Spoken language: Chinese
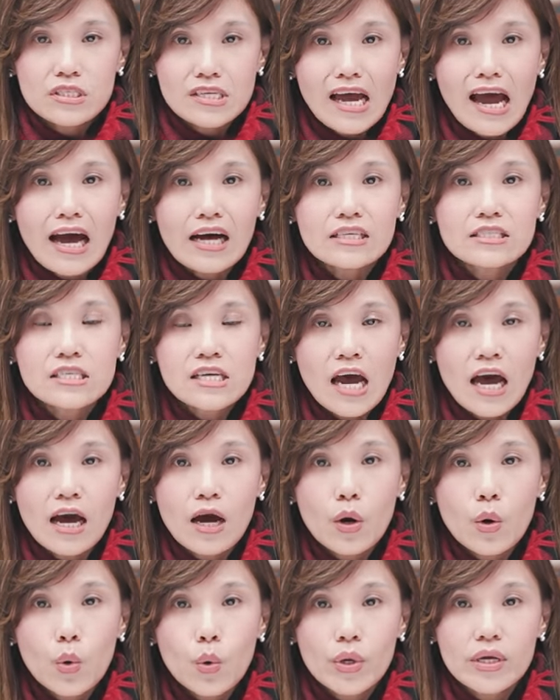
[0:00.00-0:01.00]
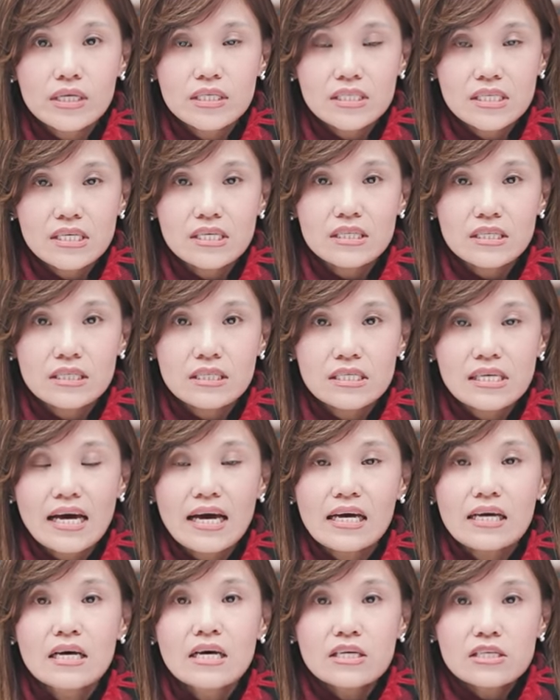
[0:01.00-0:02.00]
常常会建
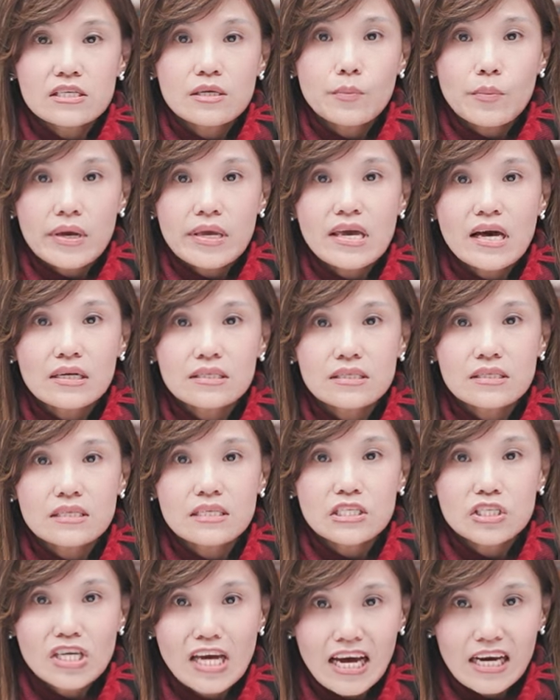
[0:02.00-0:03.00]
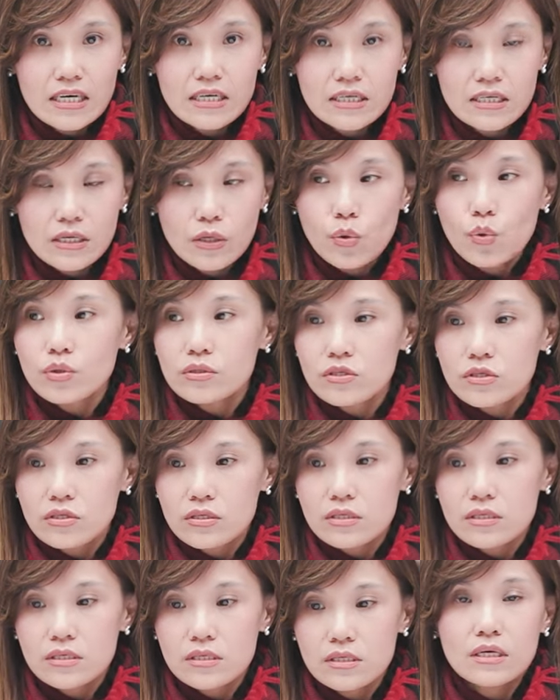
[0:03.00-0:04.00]
在什么样子的场合或者
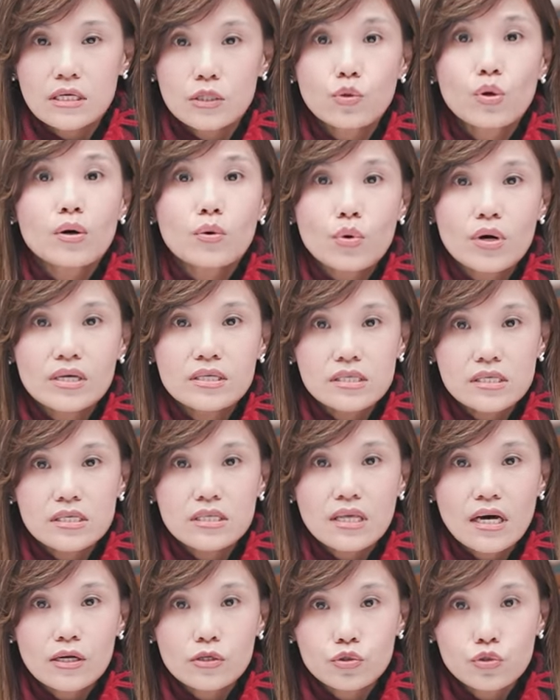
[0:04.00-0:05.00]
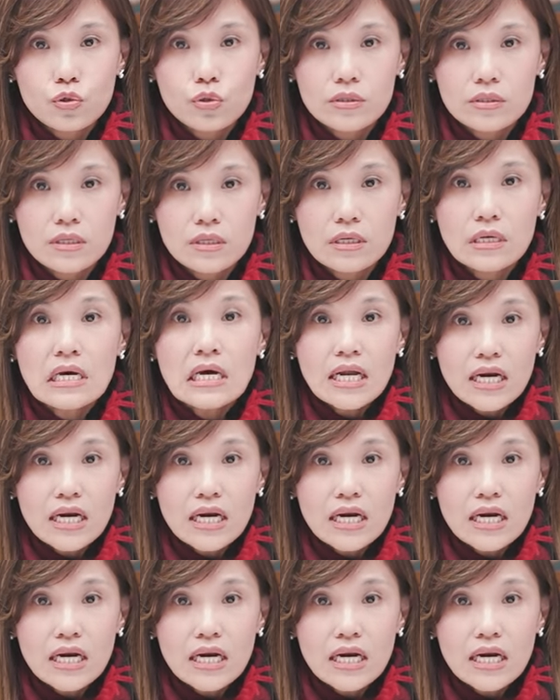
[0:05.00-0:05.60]
是一段关系当中呢？